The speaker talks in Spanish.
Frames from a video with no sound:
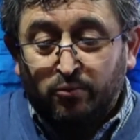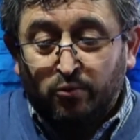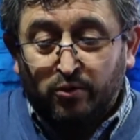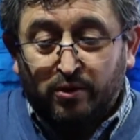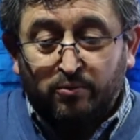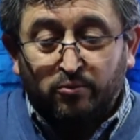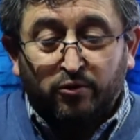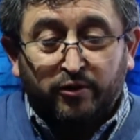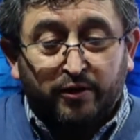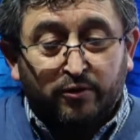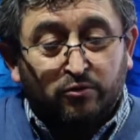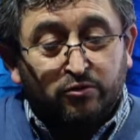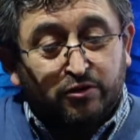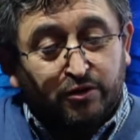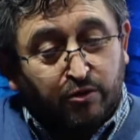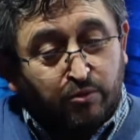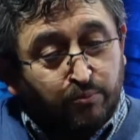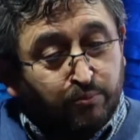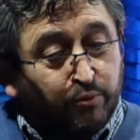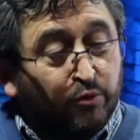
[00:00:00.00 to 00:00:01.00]
pudimos
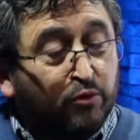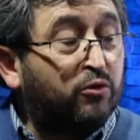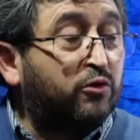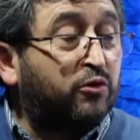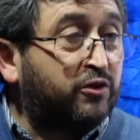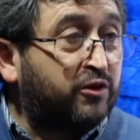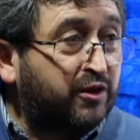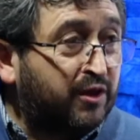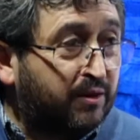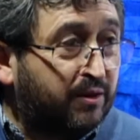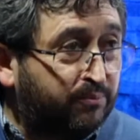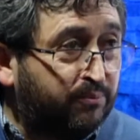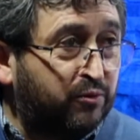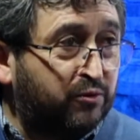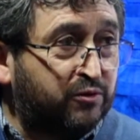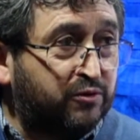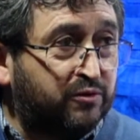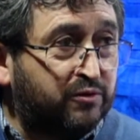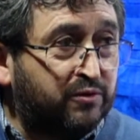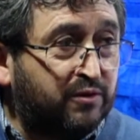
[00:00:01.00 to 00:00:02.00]
reducir un poco los
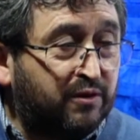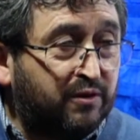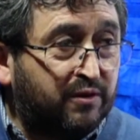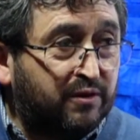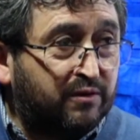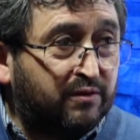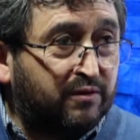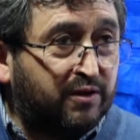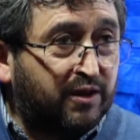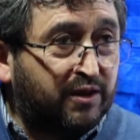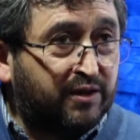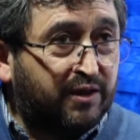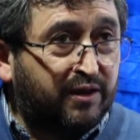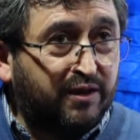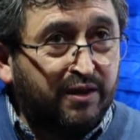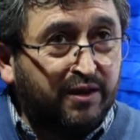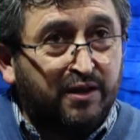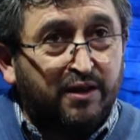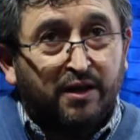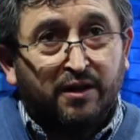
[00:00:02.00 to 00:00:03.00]
tiempos de
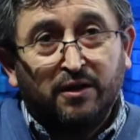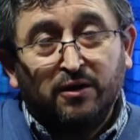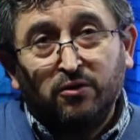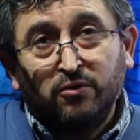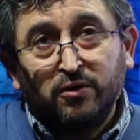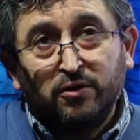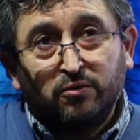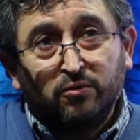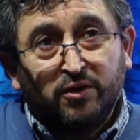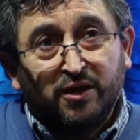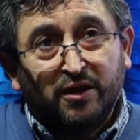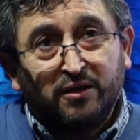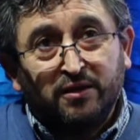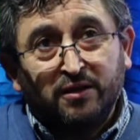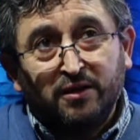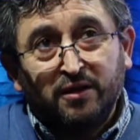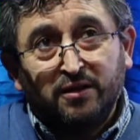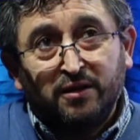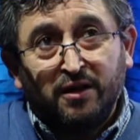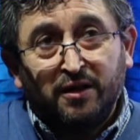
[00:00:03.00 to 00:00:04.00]
estadía de los
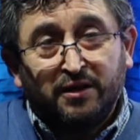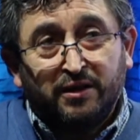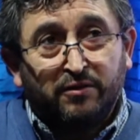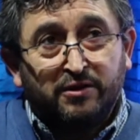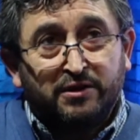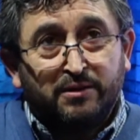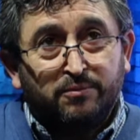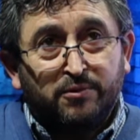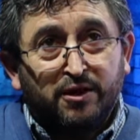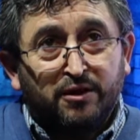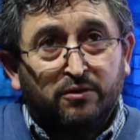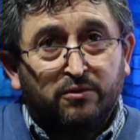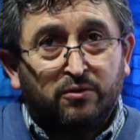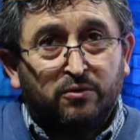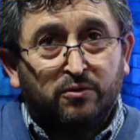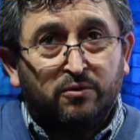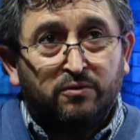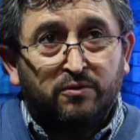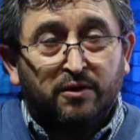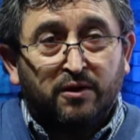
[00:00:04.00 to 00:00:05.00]
estudiantes en el
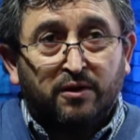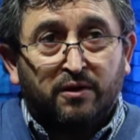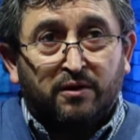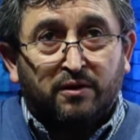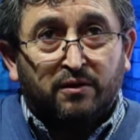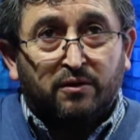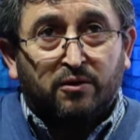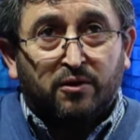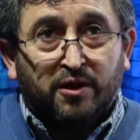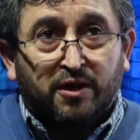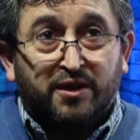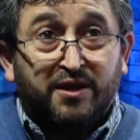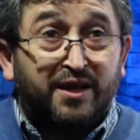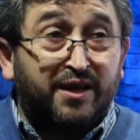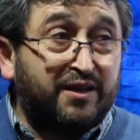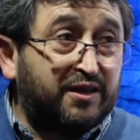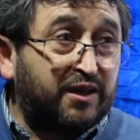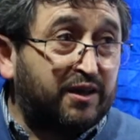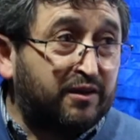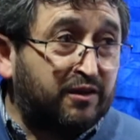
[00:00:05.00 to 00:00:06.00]
establecimiento, en
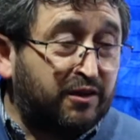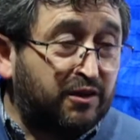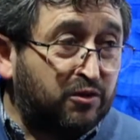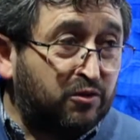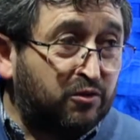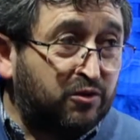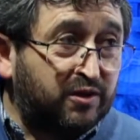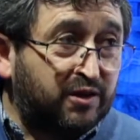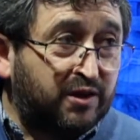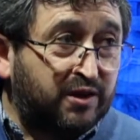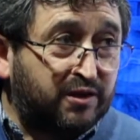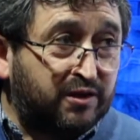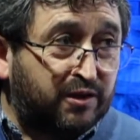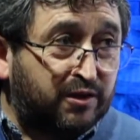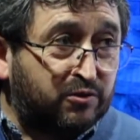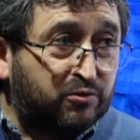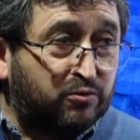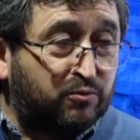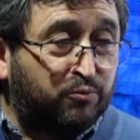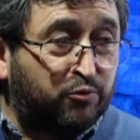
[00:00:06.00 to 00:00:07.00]
el entendido de que
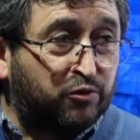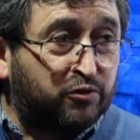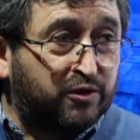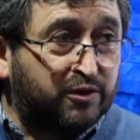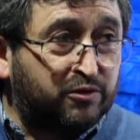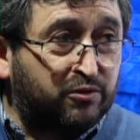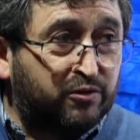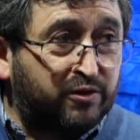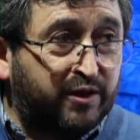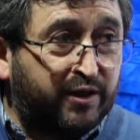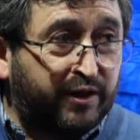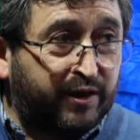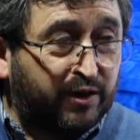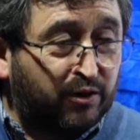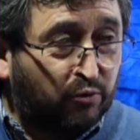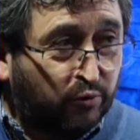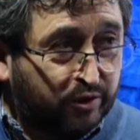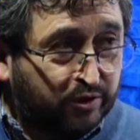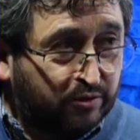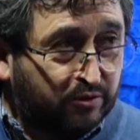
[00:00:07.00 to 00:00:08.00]
este es un proceso de
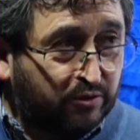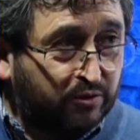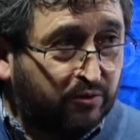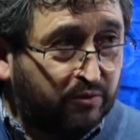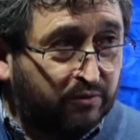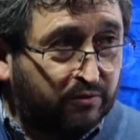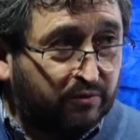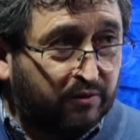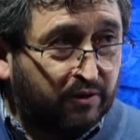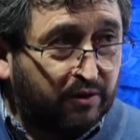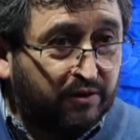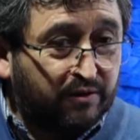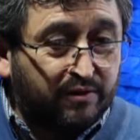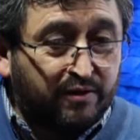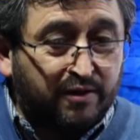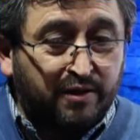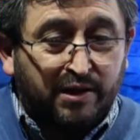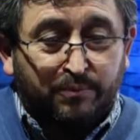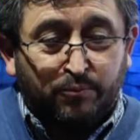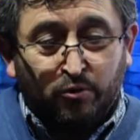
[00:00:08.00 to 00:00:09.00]
reencuentro
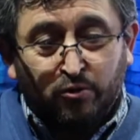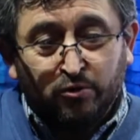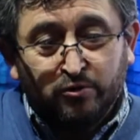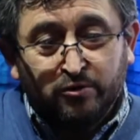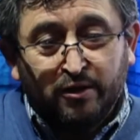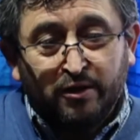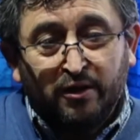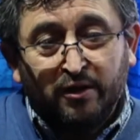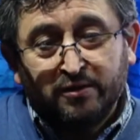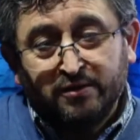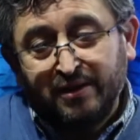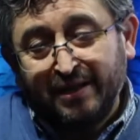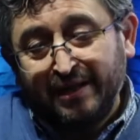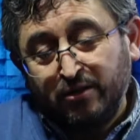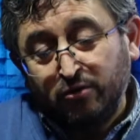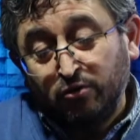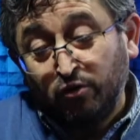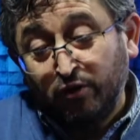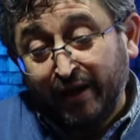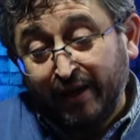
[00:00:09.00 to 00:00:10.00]
que de a poco se,
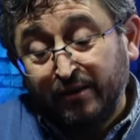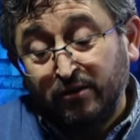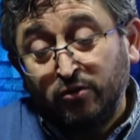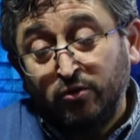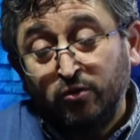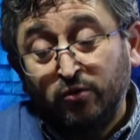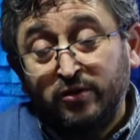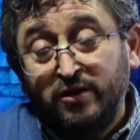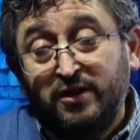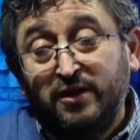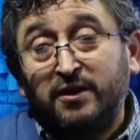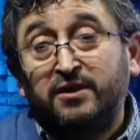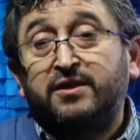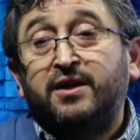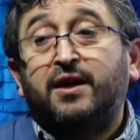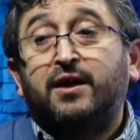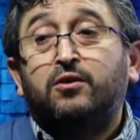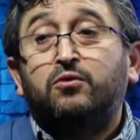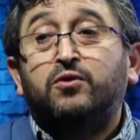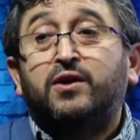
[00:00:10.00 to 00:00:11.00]
ido dando y que
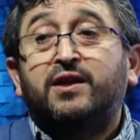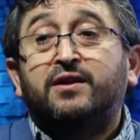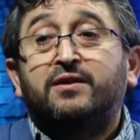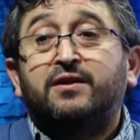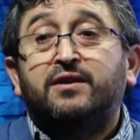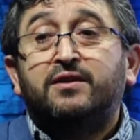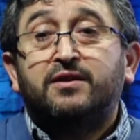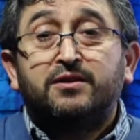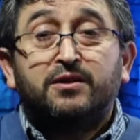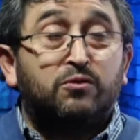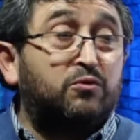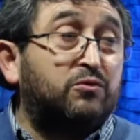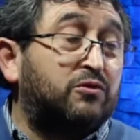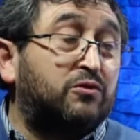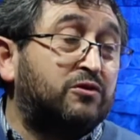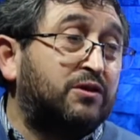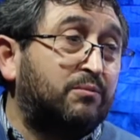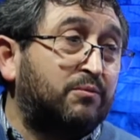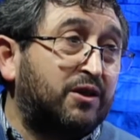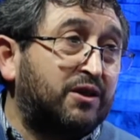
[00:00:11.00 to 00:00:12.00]
ya durante este
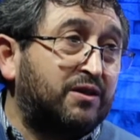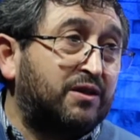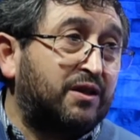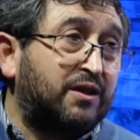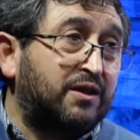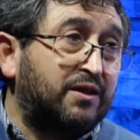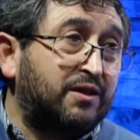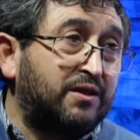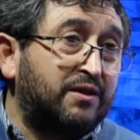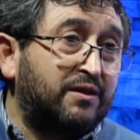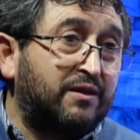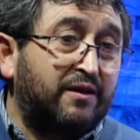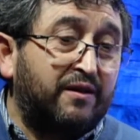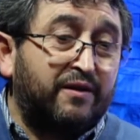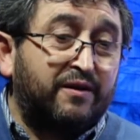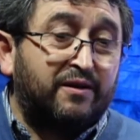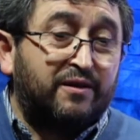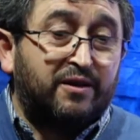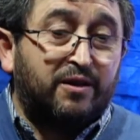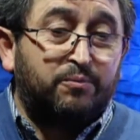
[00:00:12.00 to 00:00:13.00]
segundo semestre
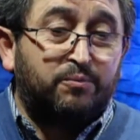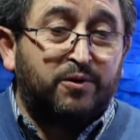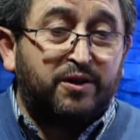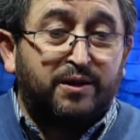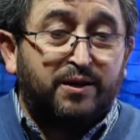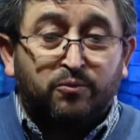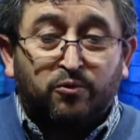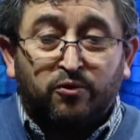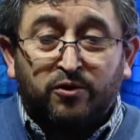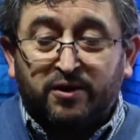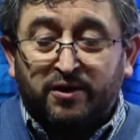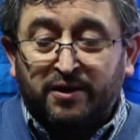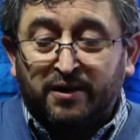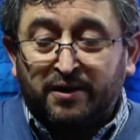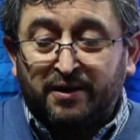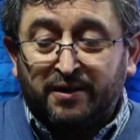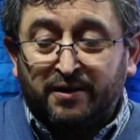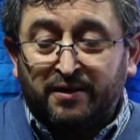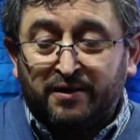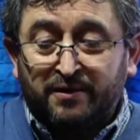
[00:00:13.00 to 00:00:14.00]
esperemos
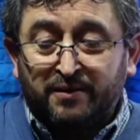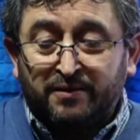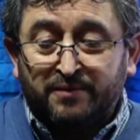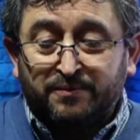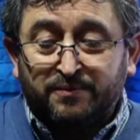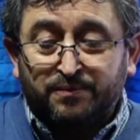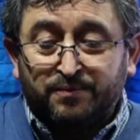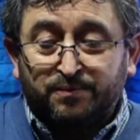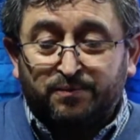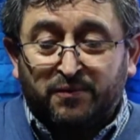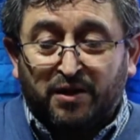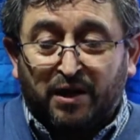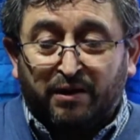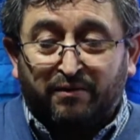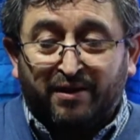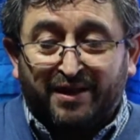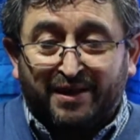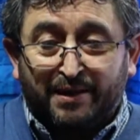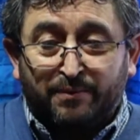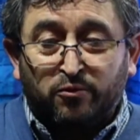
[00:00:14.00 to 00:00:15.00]
que
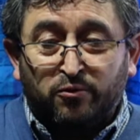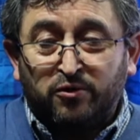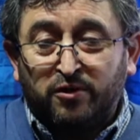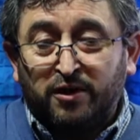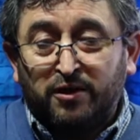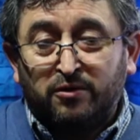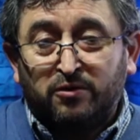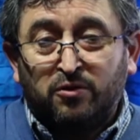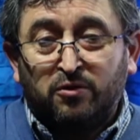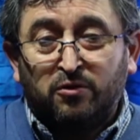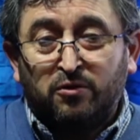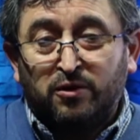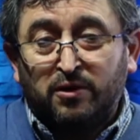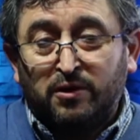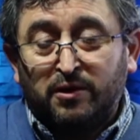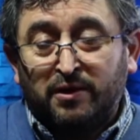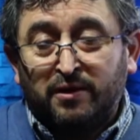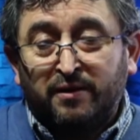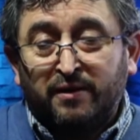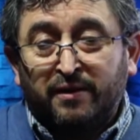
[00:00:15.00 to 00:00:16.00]
trabajemos dentro
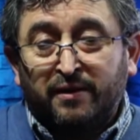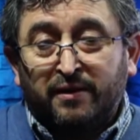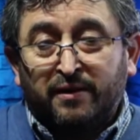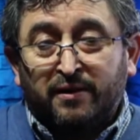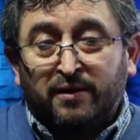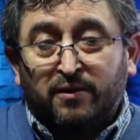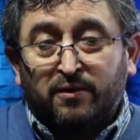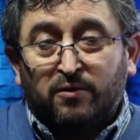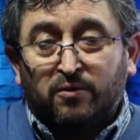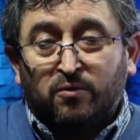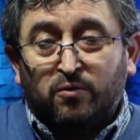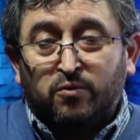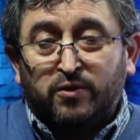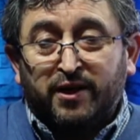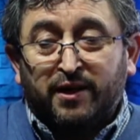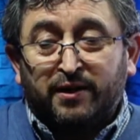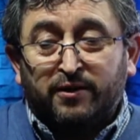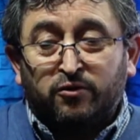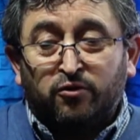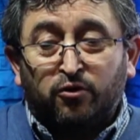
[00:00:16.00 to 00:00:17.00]
de
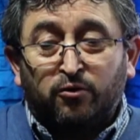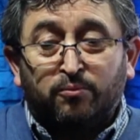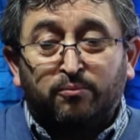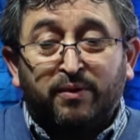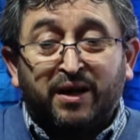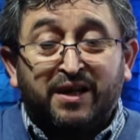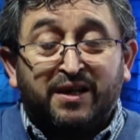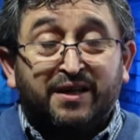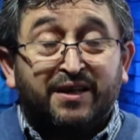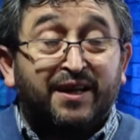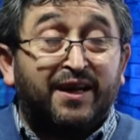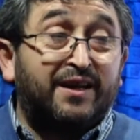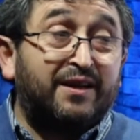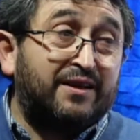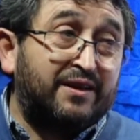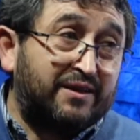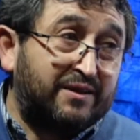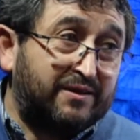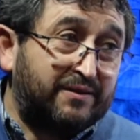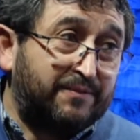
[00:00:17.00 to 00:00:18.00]
una
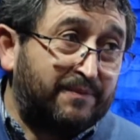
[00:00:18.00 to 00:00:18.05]
normalidad